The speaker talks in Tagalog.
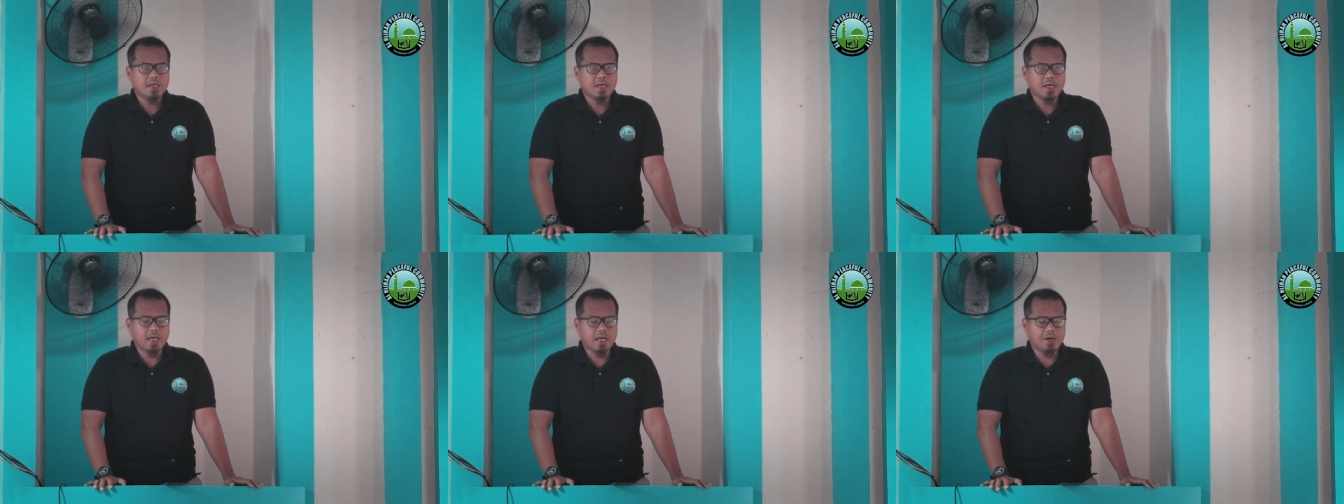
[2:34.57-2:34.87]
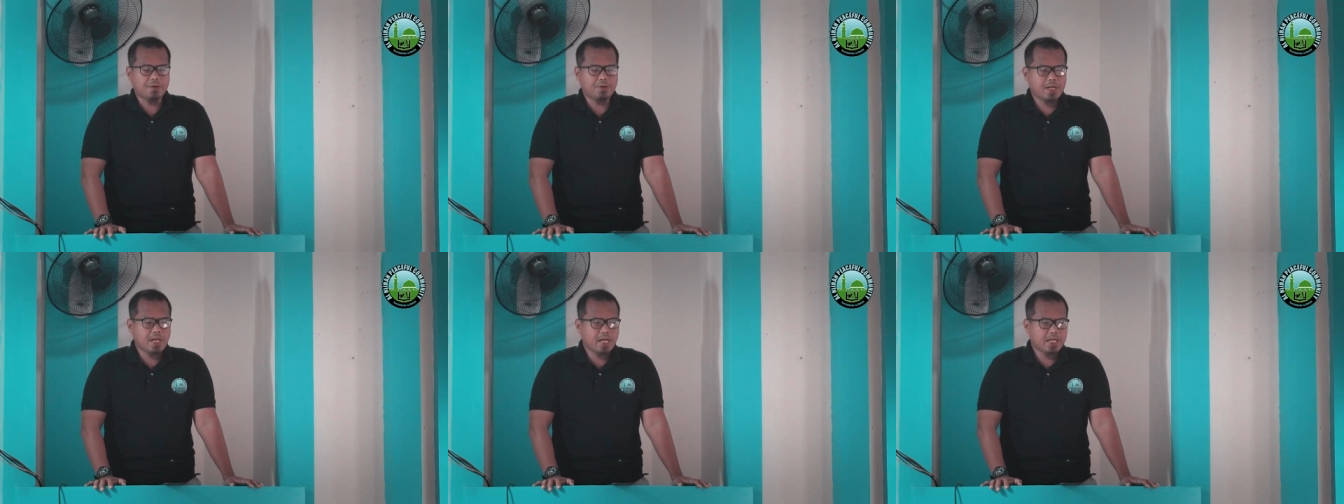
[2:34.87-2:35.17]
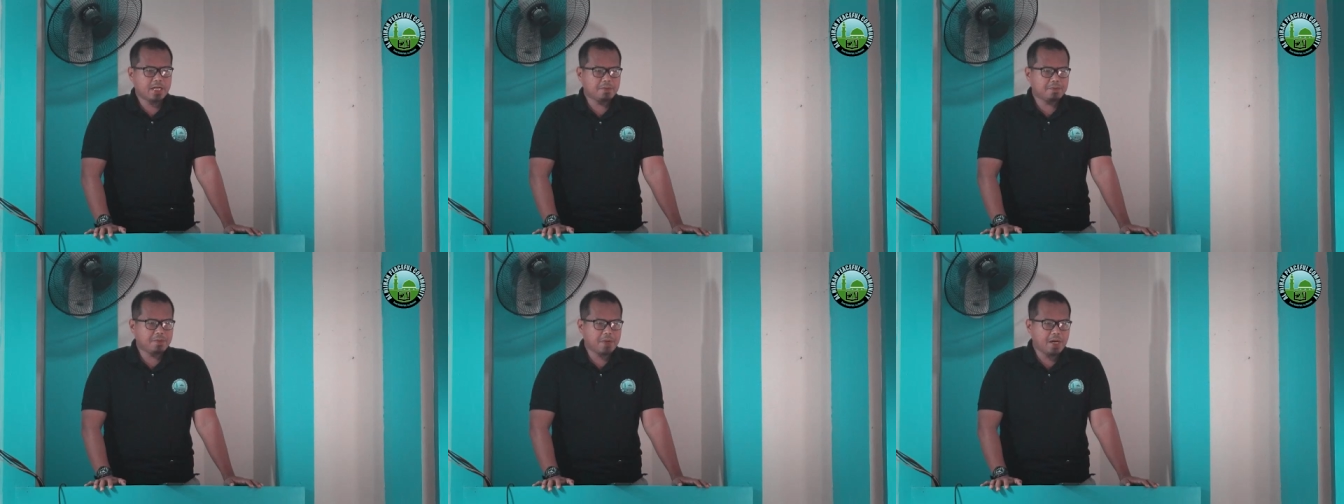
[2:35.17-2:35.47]
Kaya wala
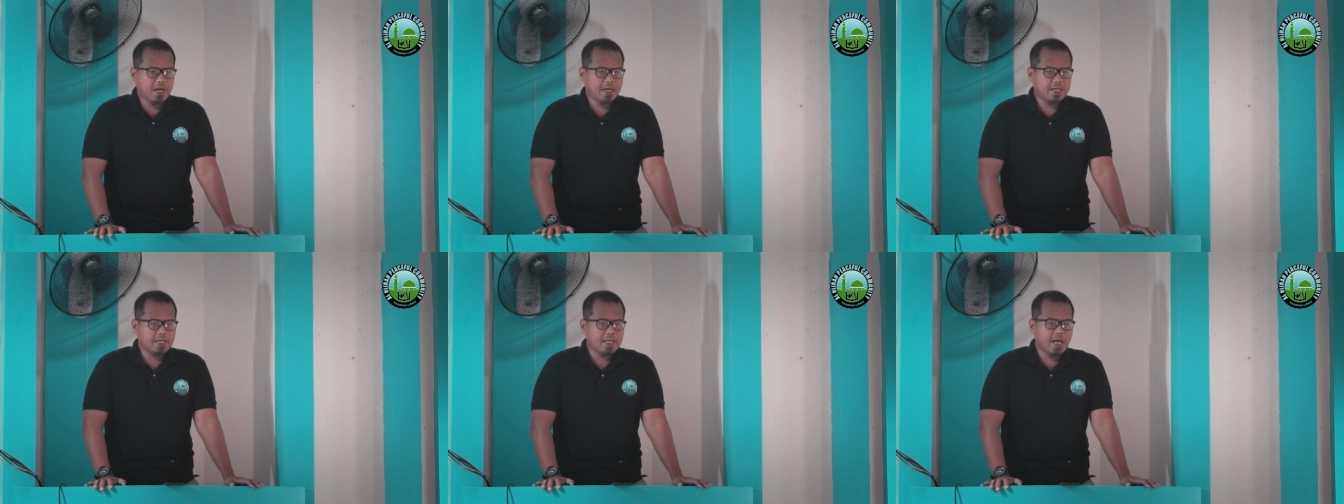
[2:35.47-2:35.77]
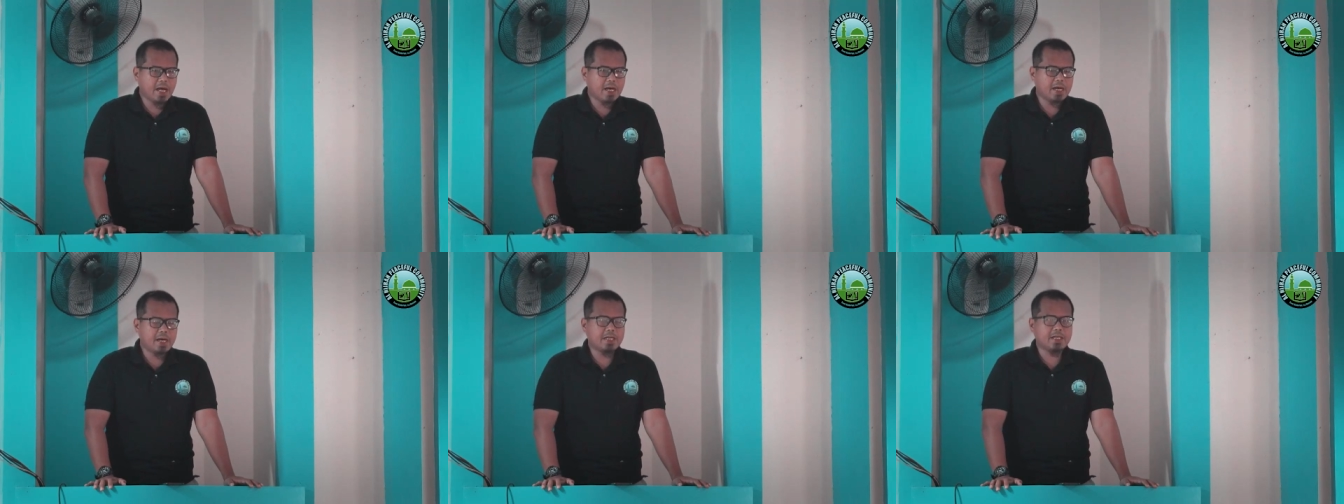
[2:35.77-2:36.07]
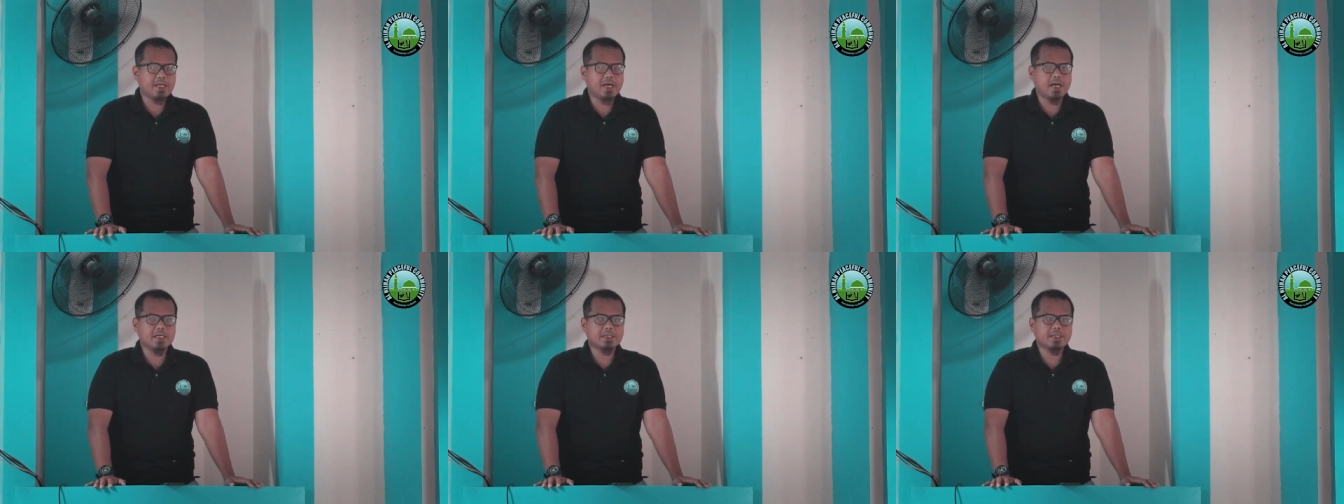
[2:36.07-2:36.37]
nang
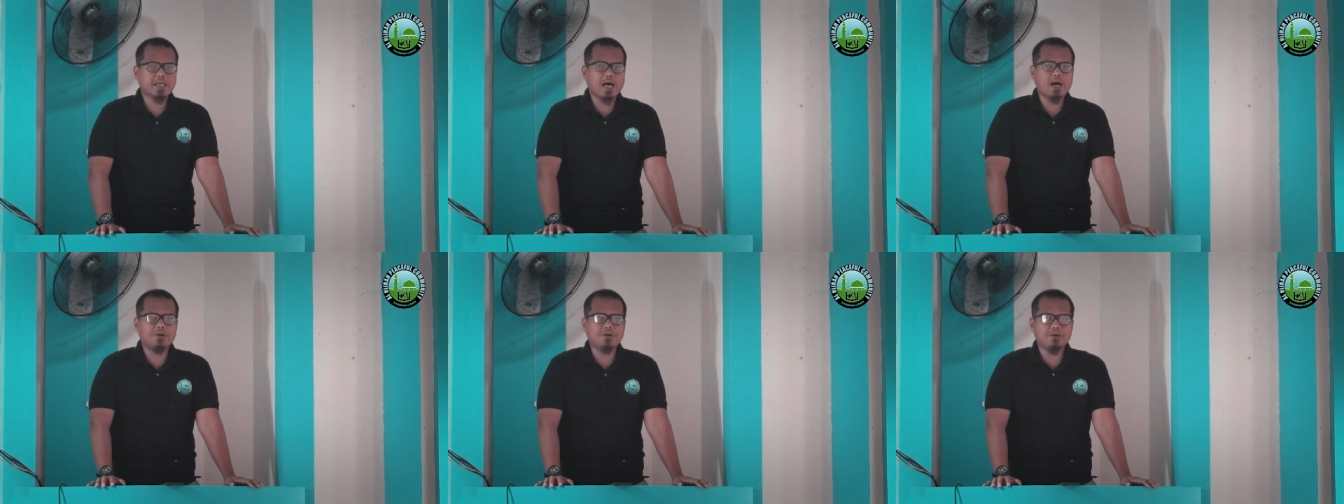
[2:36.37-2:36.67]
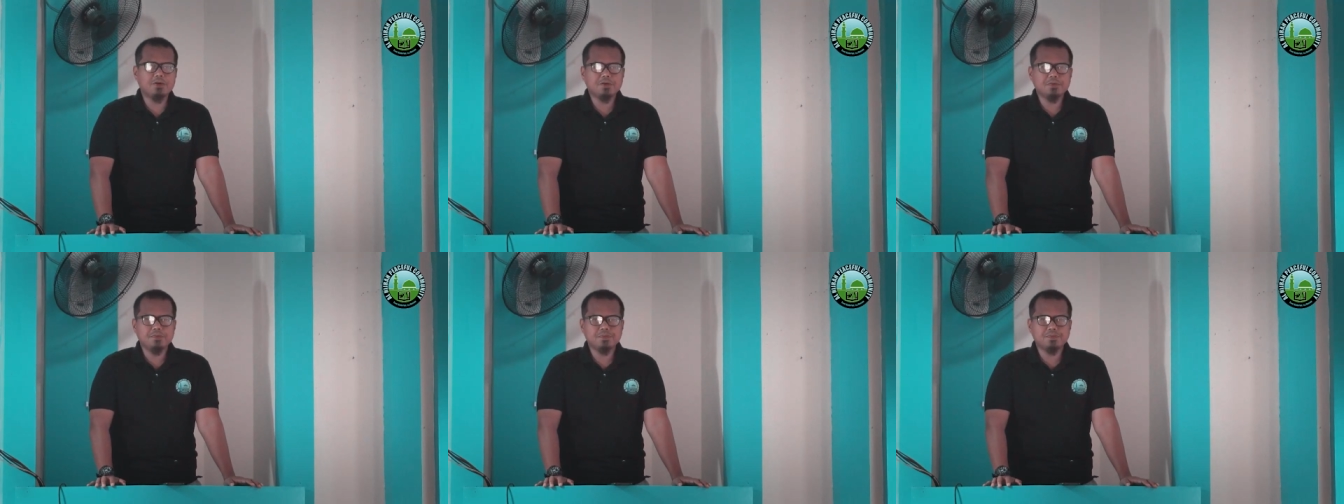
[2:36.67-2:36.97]
pangailangan na ang tao